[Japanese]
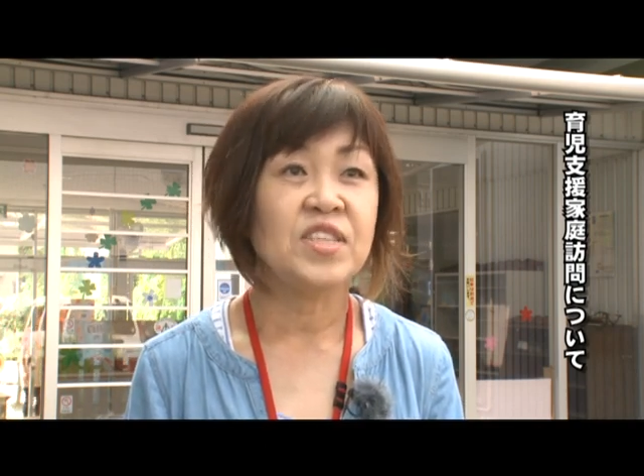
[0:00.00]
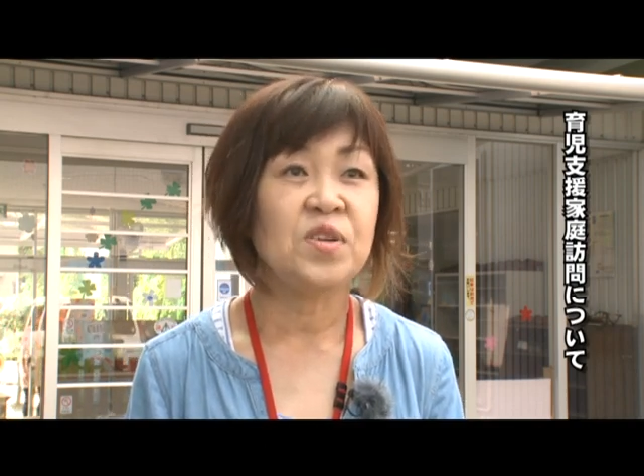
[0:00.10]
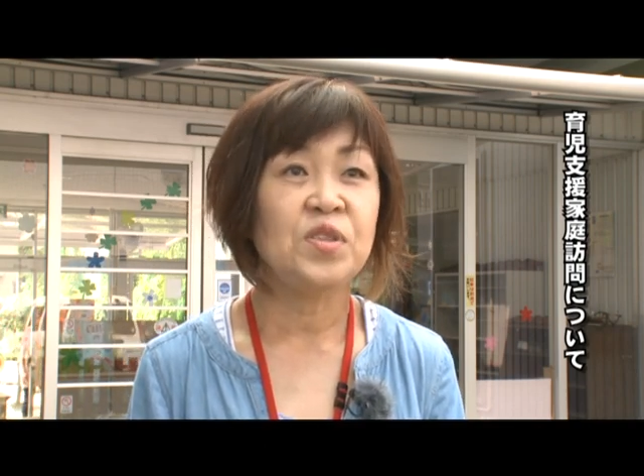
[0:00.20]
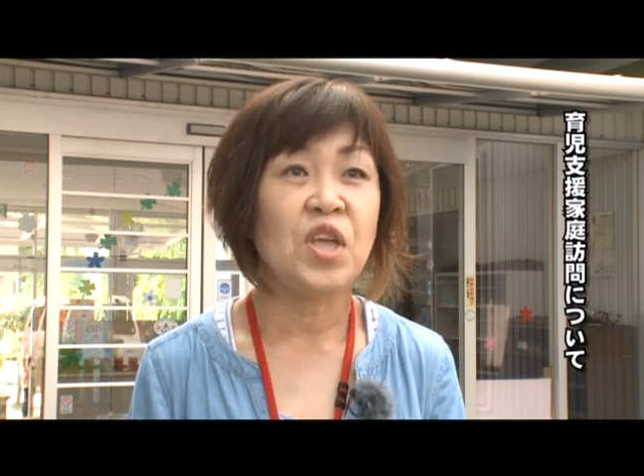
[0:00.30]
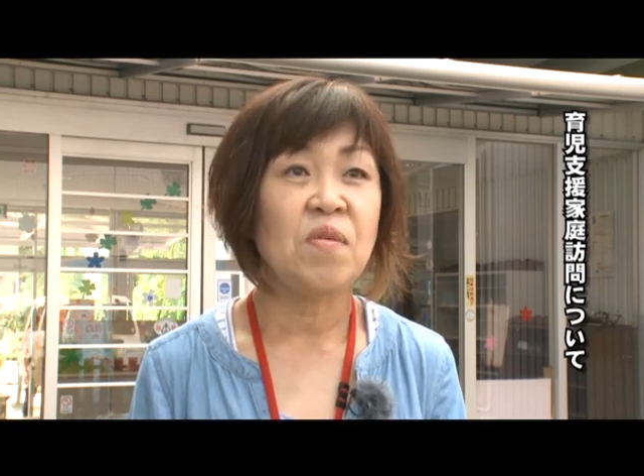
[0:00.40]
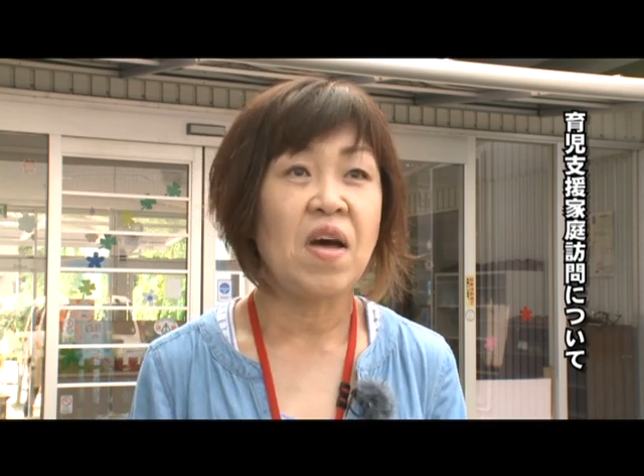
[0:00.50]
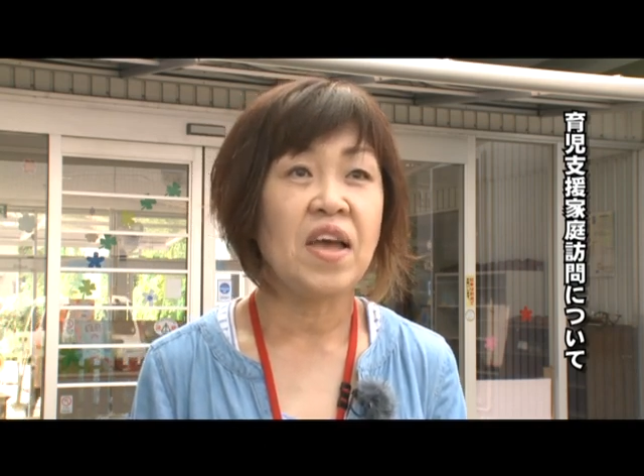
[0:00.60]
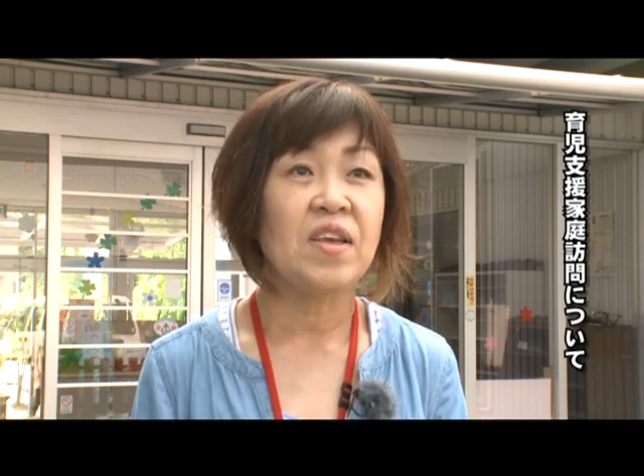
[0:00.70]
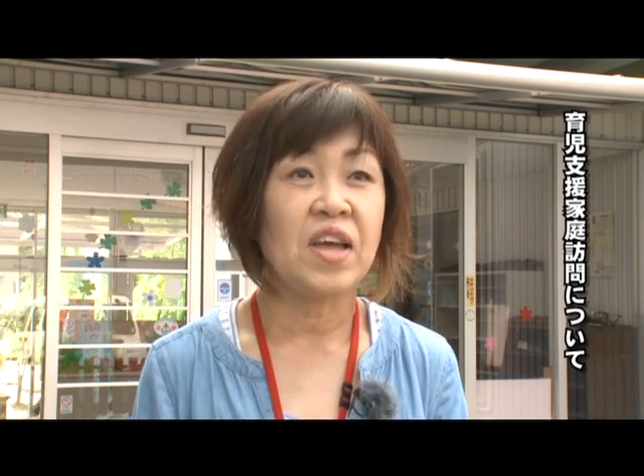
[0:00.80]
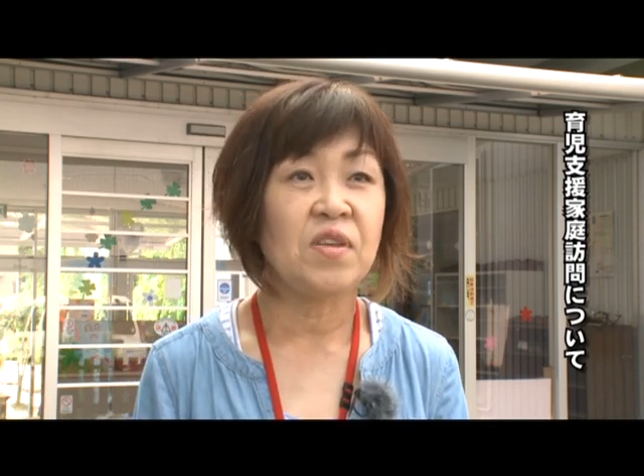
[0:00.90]
その点
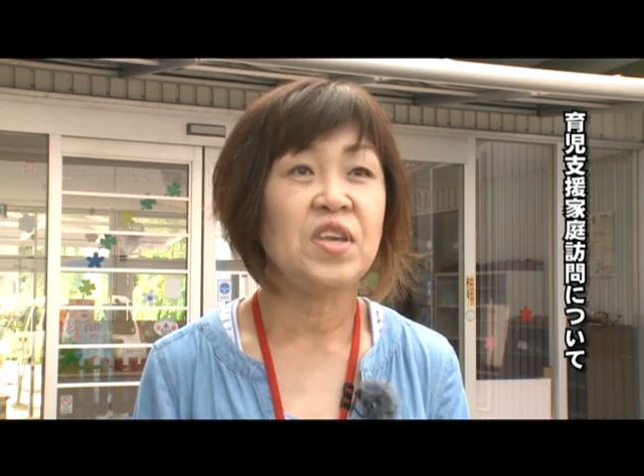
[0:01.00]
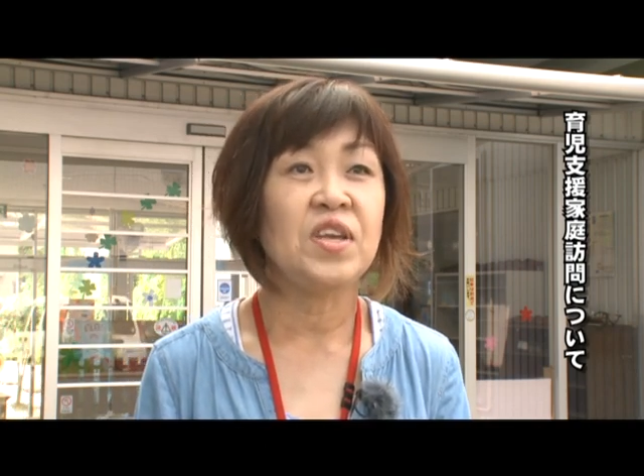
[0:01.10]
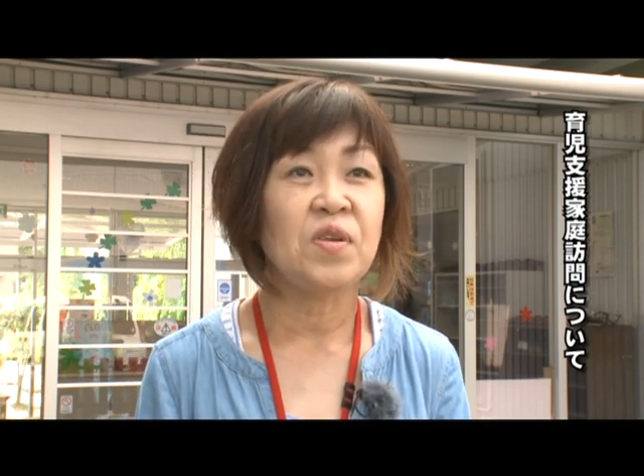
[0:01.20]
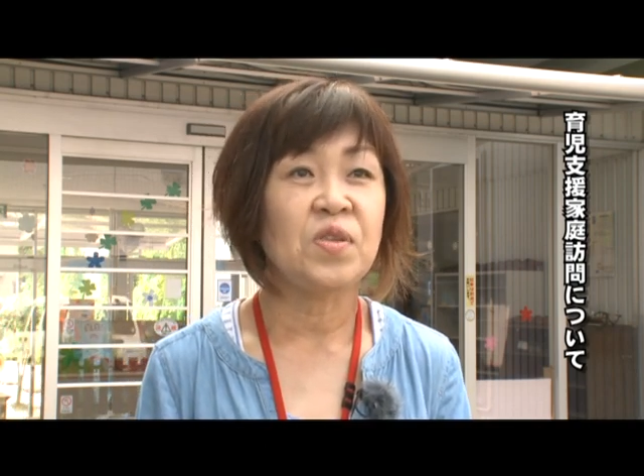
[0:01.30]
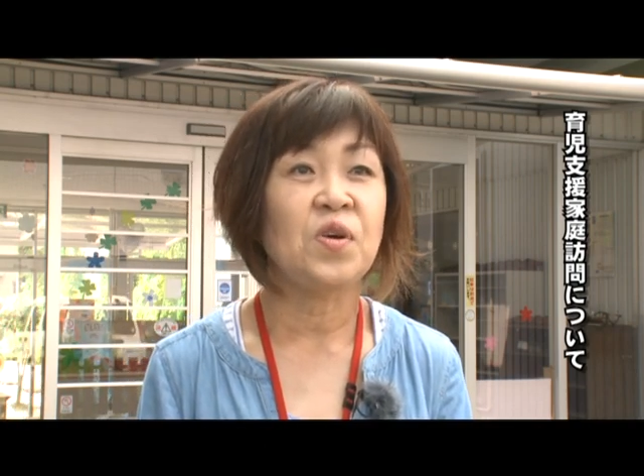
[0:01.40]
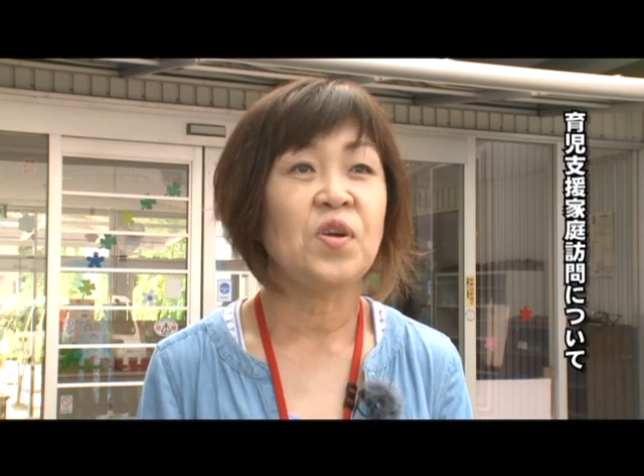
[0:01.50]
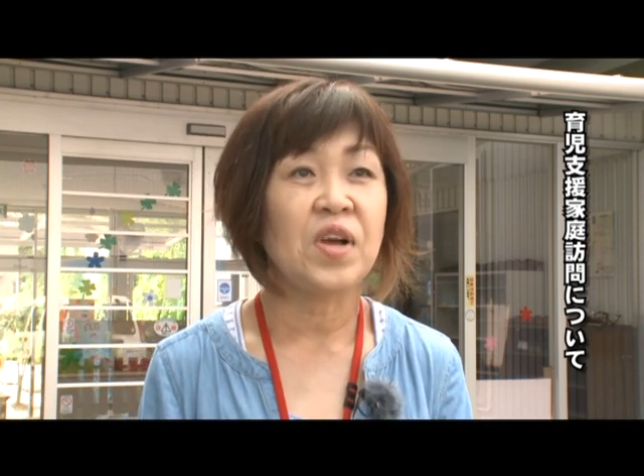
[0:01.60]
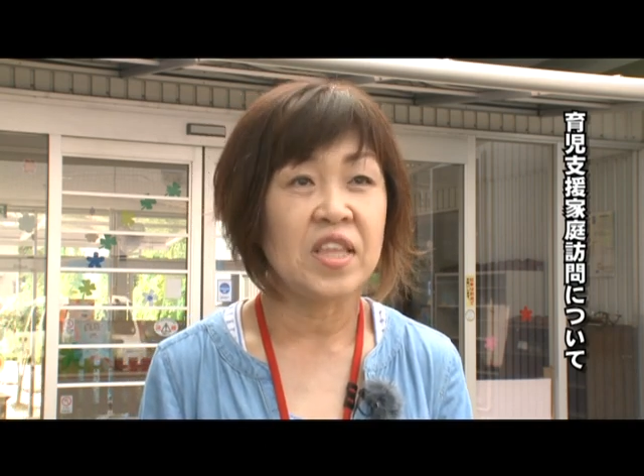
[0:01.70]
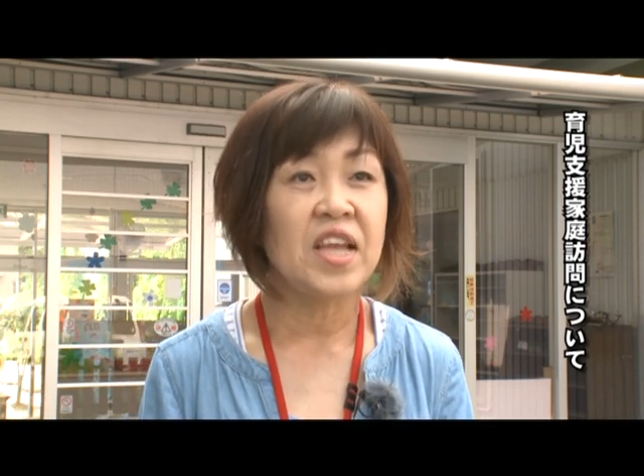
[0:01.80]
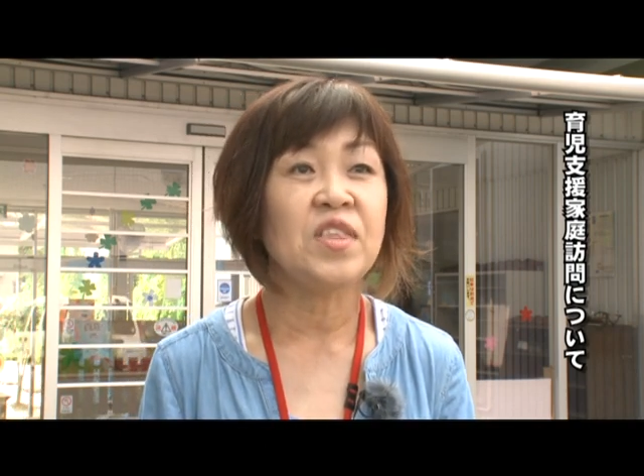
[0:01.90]
はあのいいところ
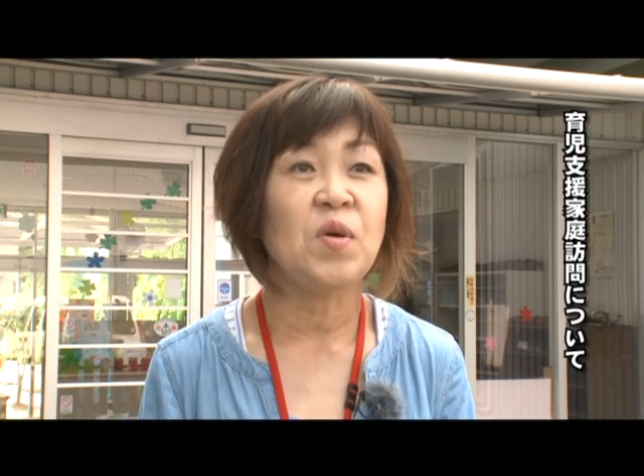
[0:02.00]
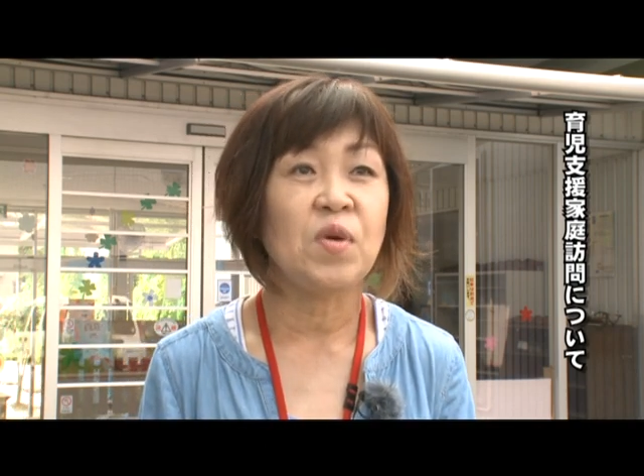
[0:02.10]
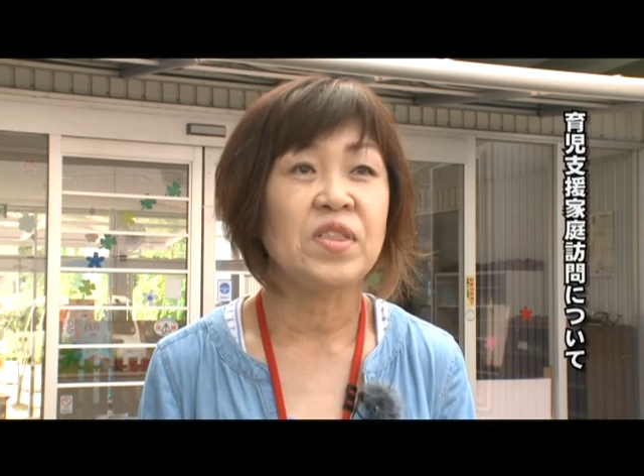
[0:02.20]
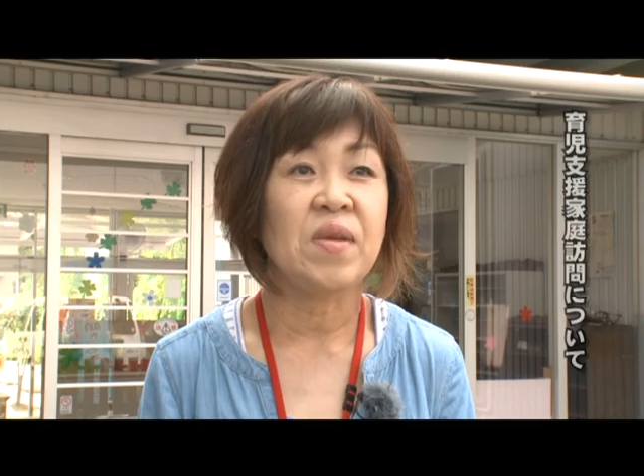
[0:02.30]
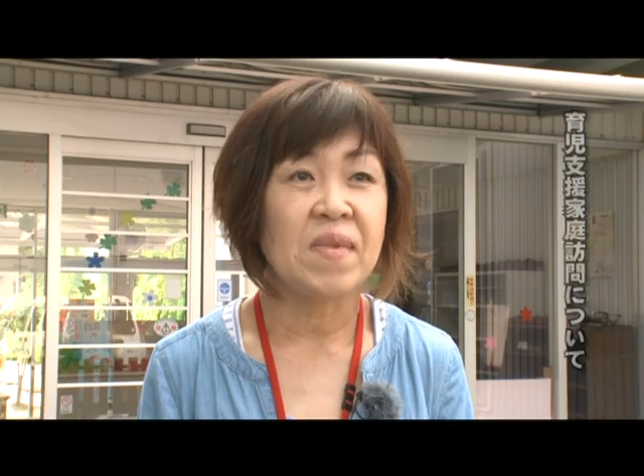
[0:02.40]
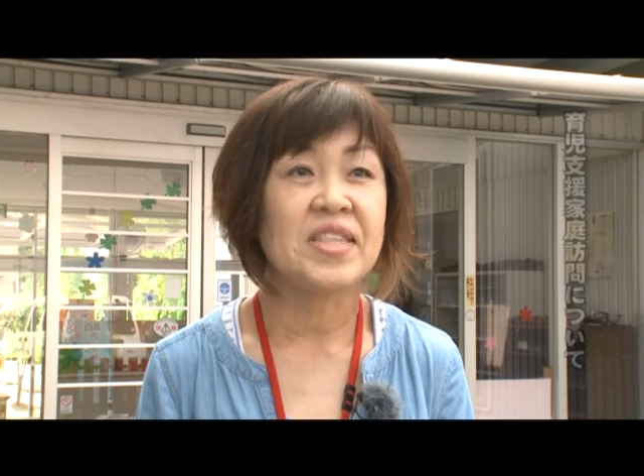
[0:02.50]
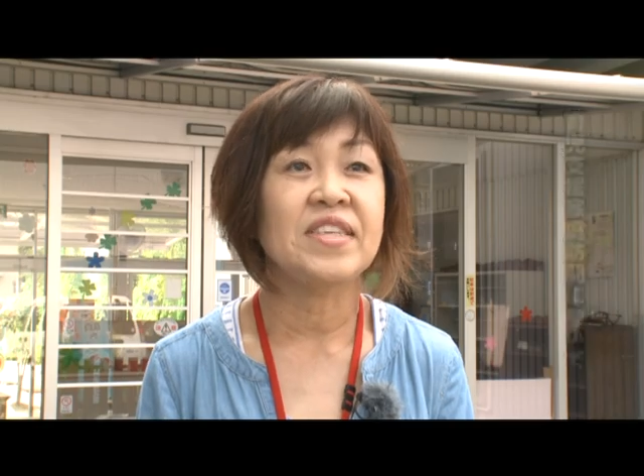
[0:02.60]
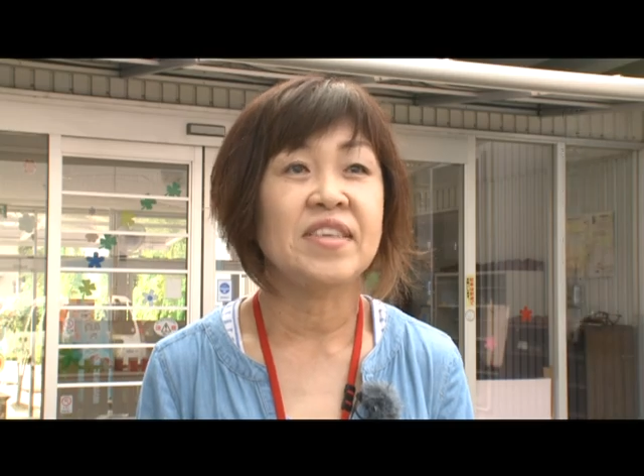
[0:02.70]
かなと思っています。